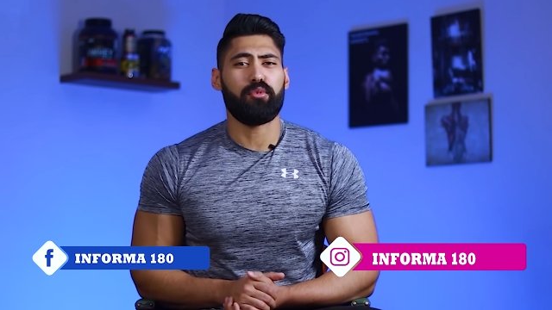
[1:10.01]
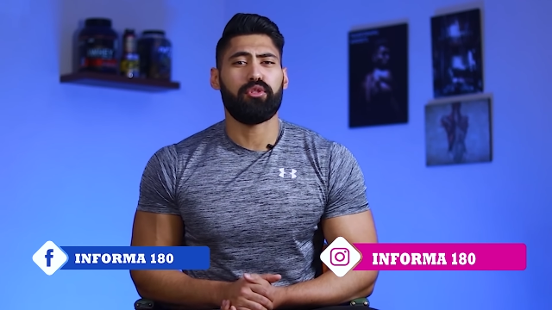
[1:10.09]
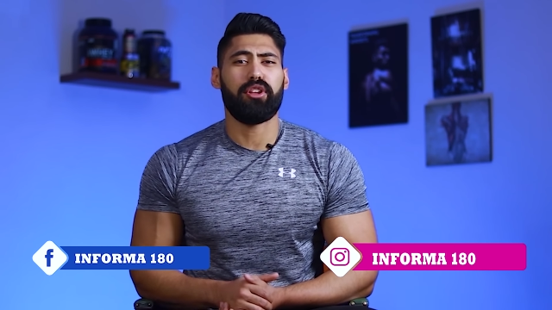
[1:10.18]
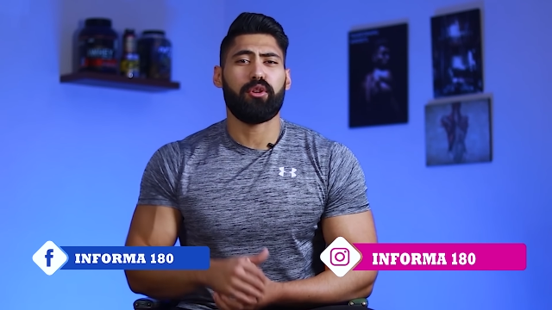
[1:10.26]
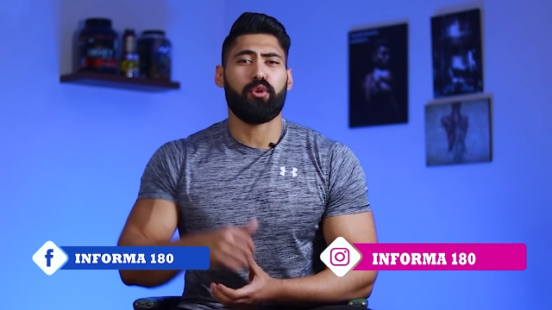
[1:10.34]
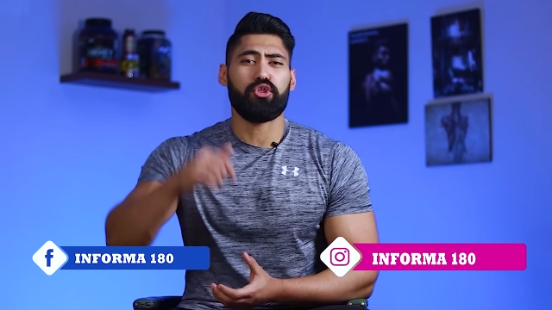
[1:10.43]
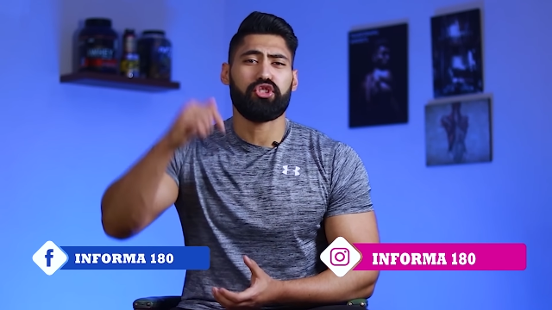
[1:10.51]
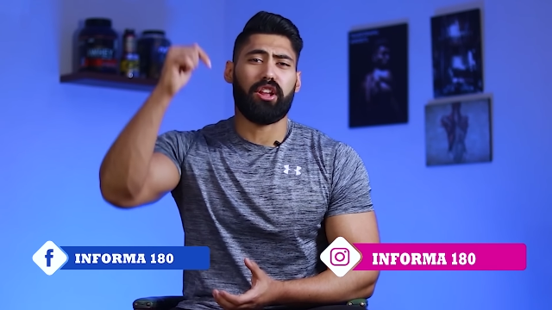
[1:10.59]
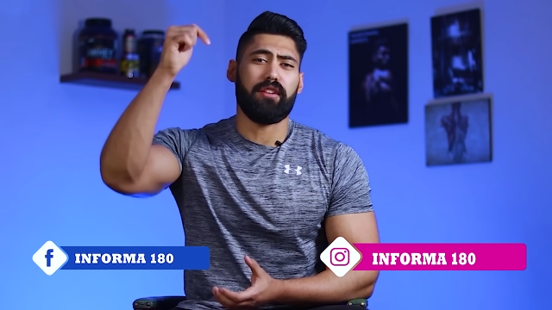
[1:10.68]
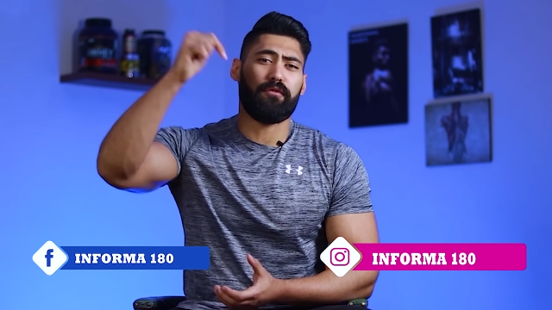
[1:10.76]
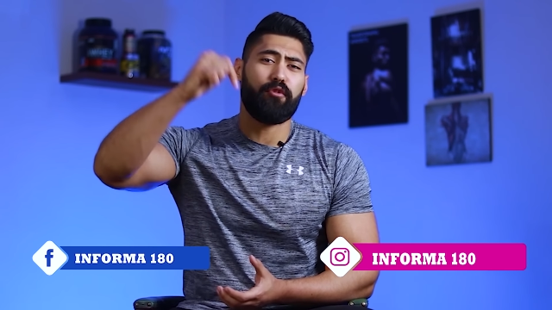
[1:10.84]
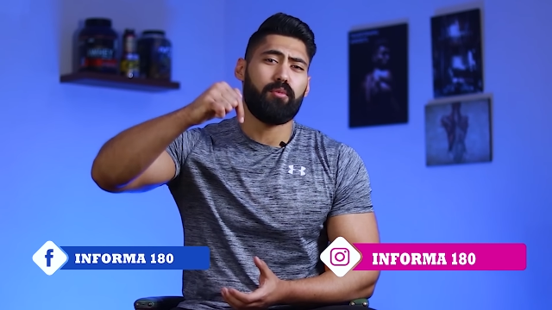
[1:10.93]
اونلاين خش
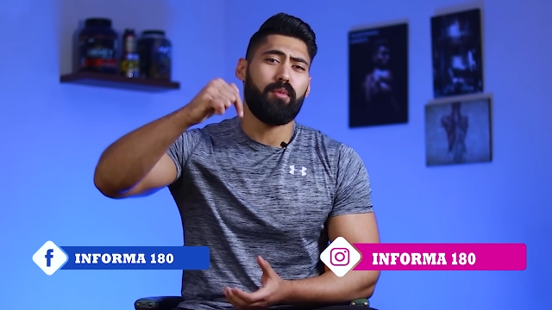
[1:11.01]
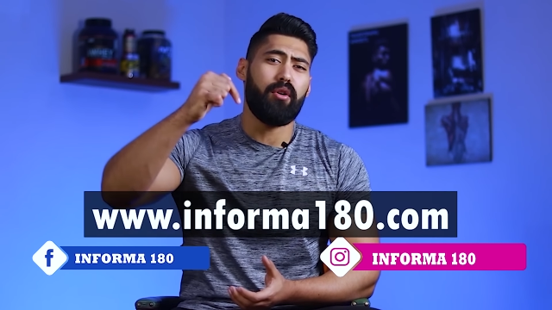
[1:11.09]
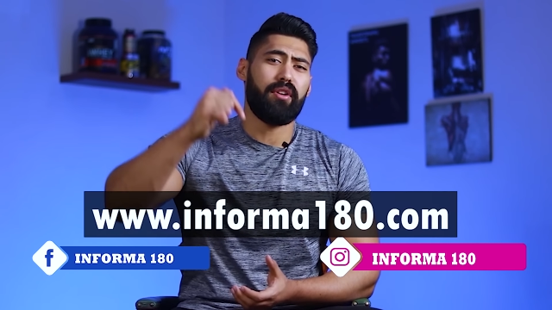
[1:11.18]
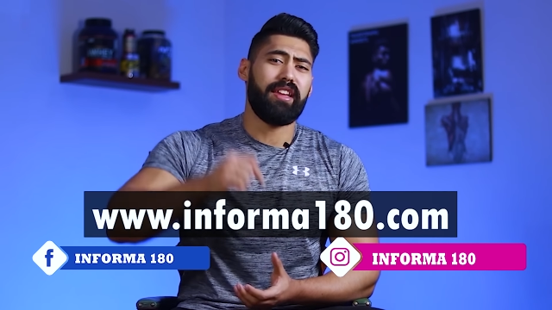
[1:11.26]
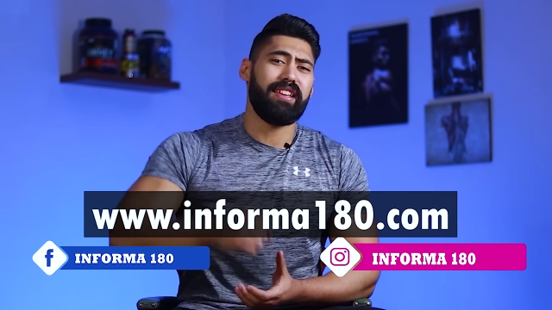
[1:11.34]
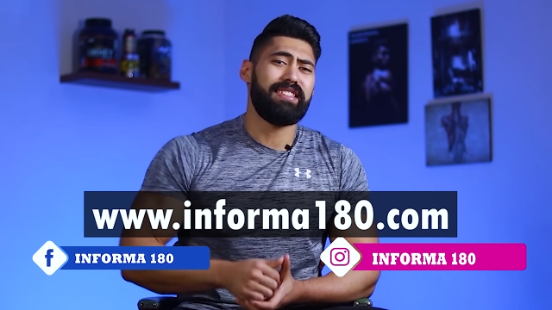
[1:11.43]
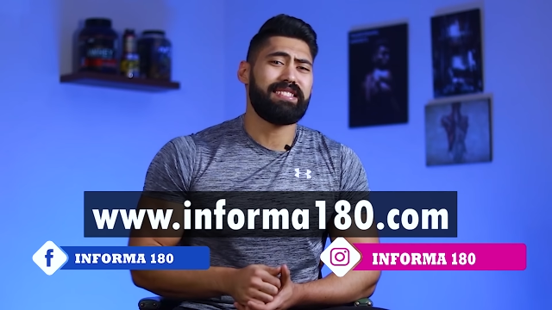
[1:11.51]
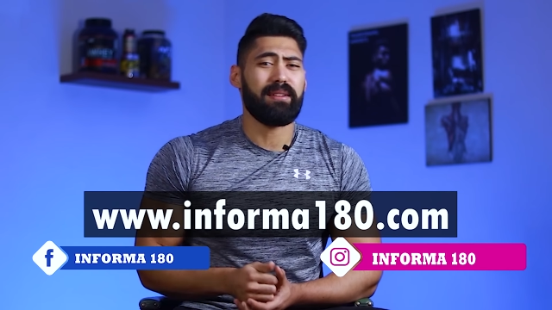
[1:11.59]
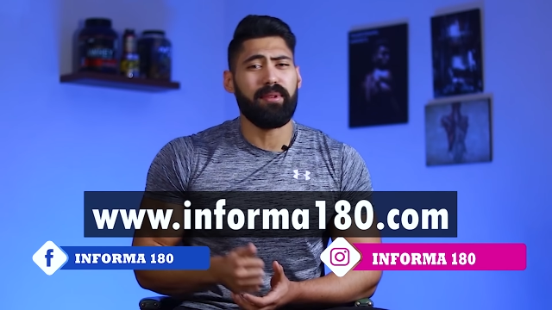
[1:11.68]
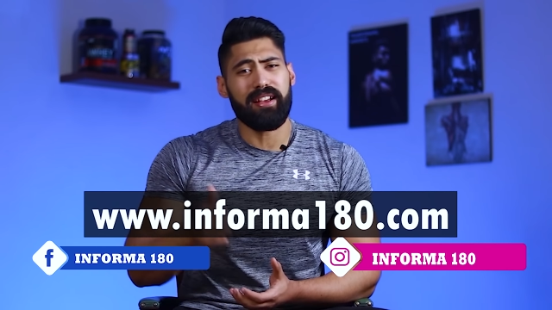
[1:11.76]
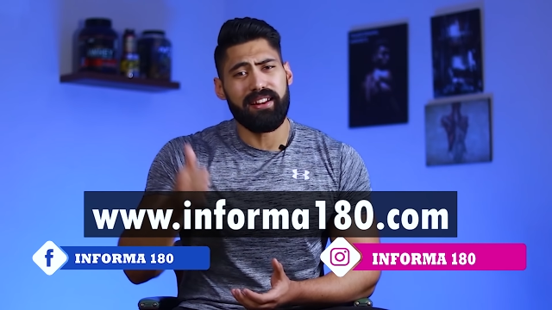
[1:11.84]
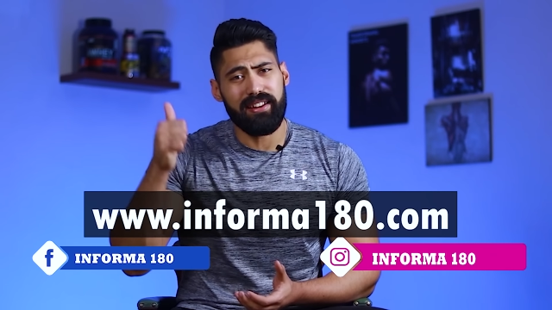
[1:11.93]
على انفورما 180
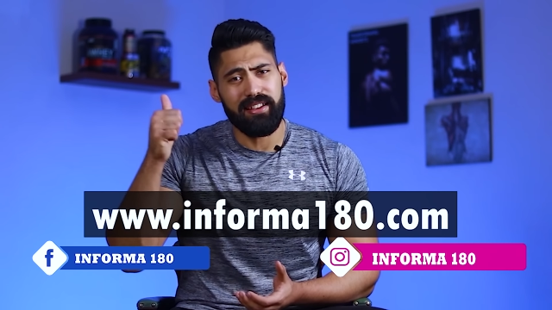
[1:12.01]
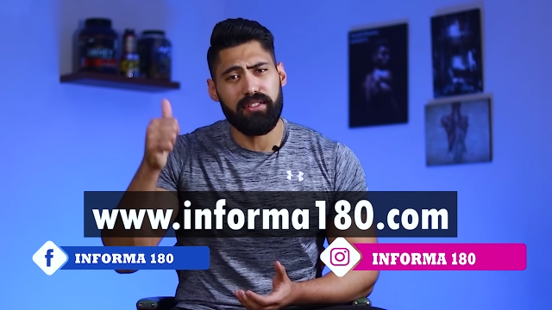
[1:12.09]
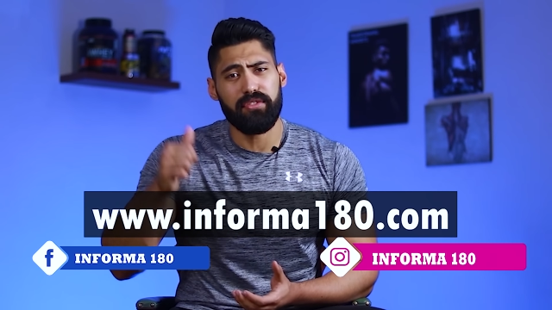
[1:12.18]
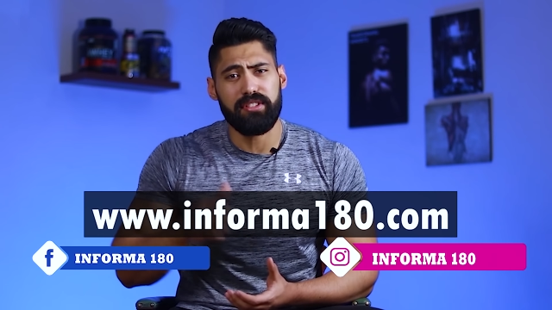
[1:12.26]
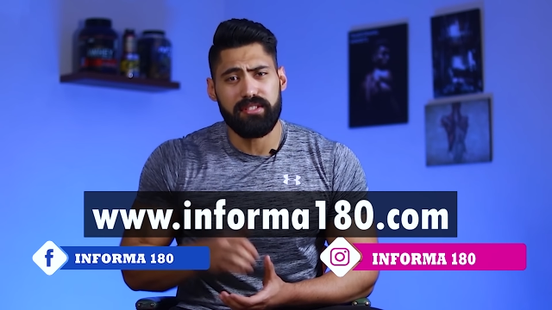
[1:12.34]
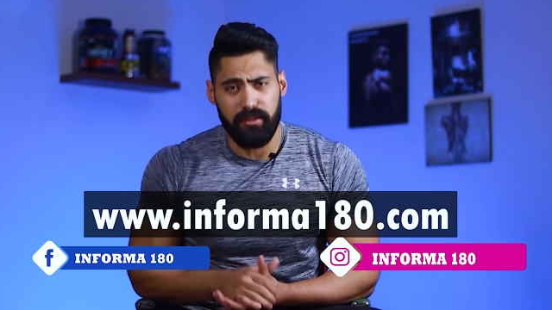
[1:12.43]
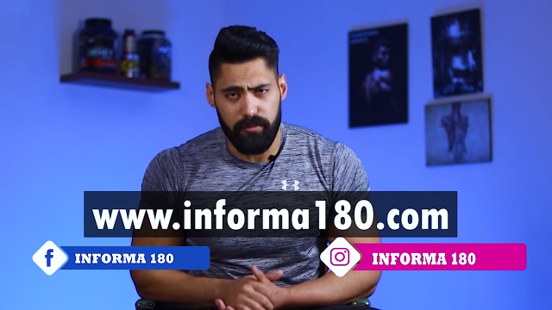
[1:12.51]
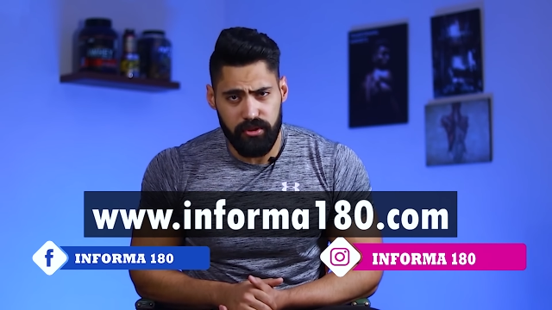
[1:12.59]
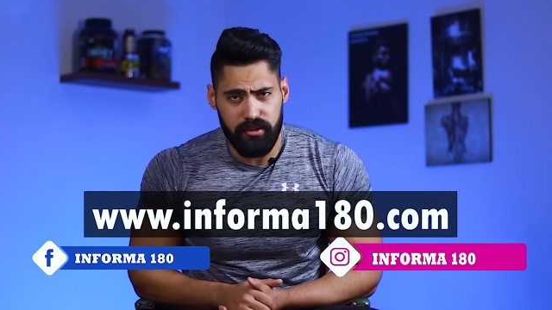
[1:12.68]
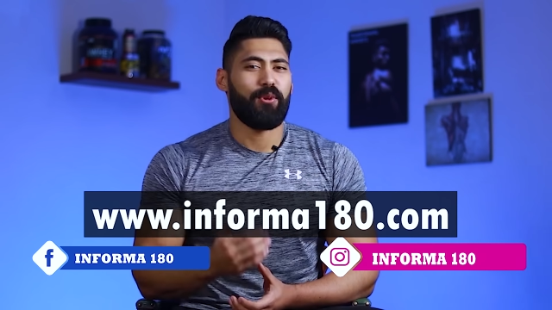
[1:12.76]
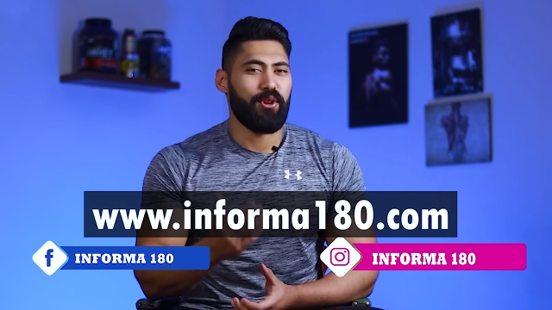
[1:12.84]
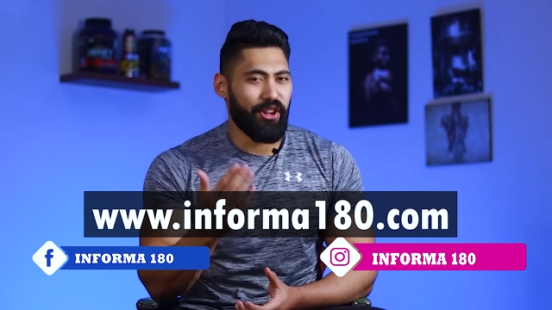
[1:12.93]
سايب لك اللينك في
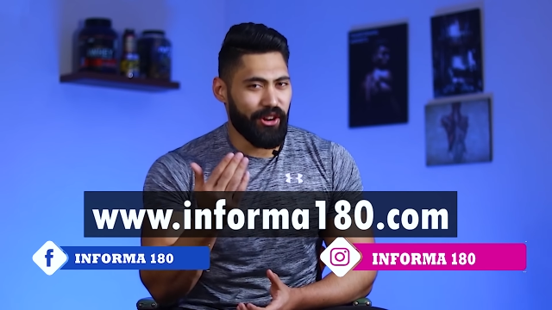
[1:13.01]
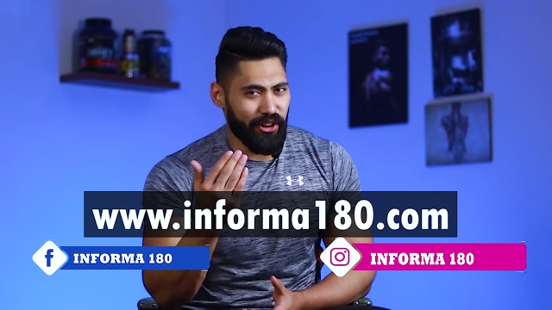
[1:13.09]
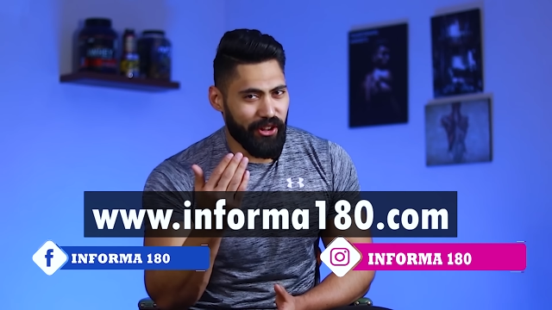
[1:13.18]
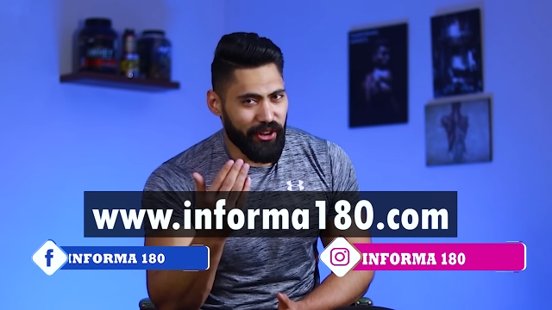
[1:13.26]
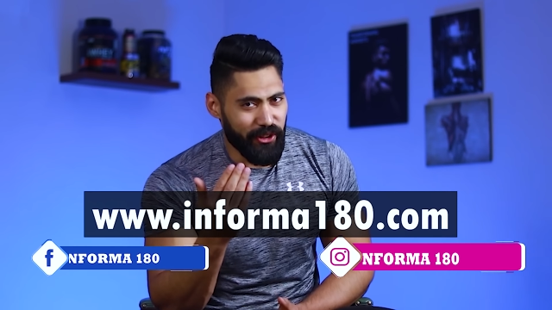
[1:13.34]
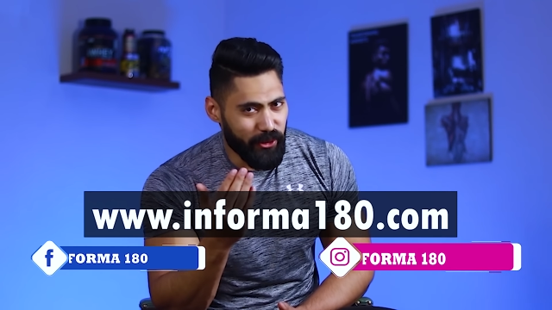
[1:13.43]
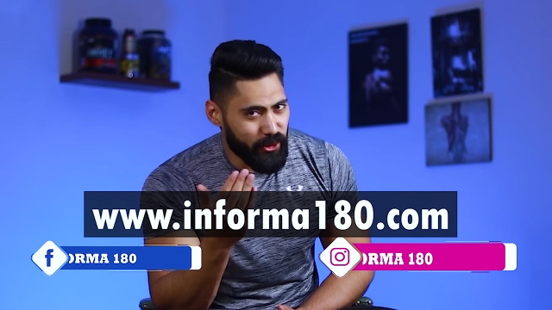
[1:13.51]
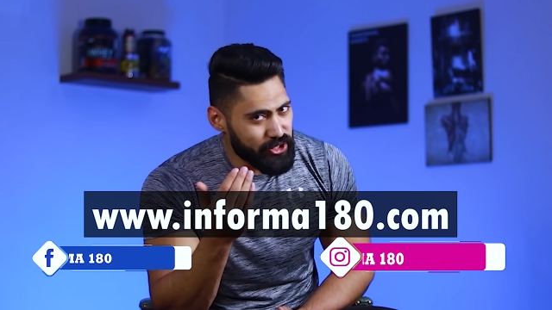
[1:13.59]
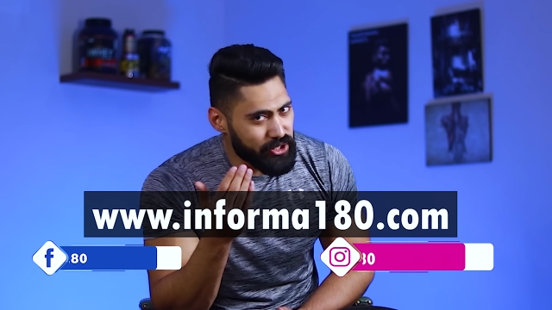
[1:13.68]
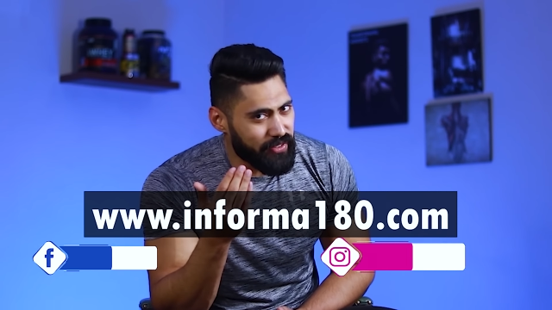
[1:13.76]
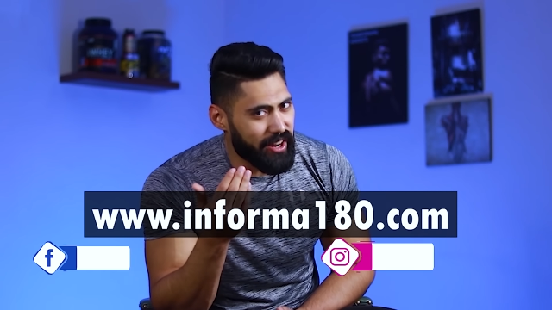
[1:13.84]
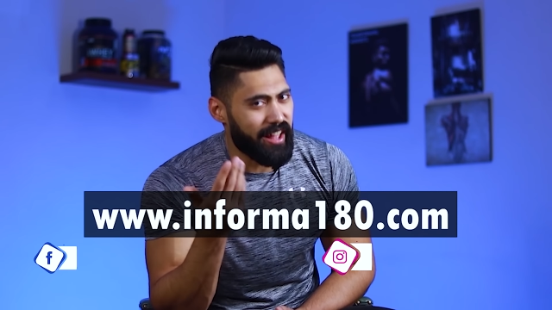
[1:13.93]
الديسكربشن ويلا
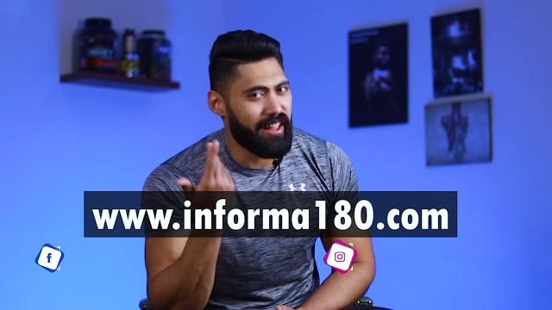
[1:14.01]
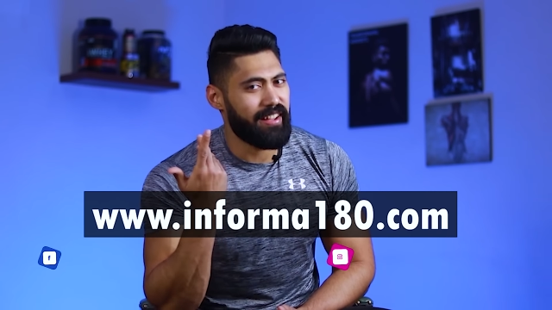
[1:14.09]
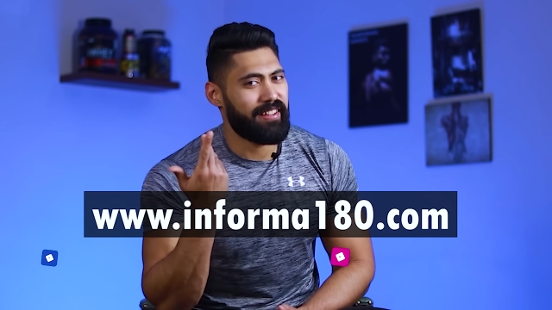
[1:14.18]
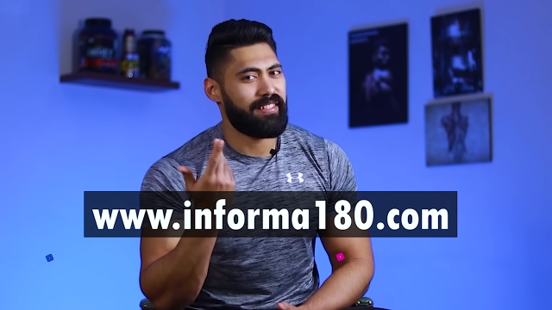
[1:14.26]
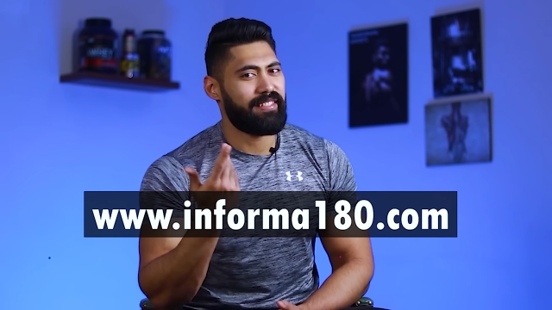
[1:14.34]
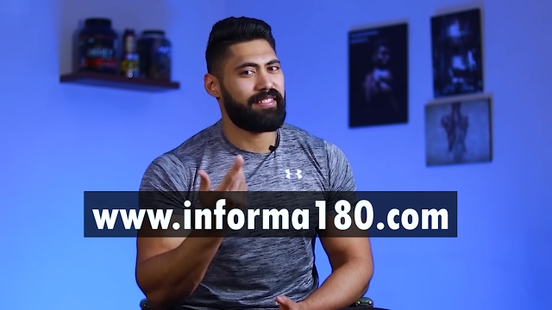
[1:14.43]
نخش في الحلقه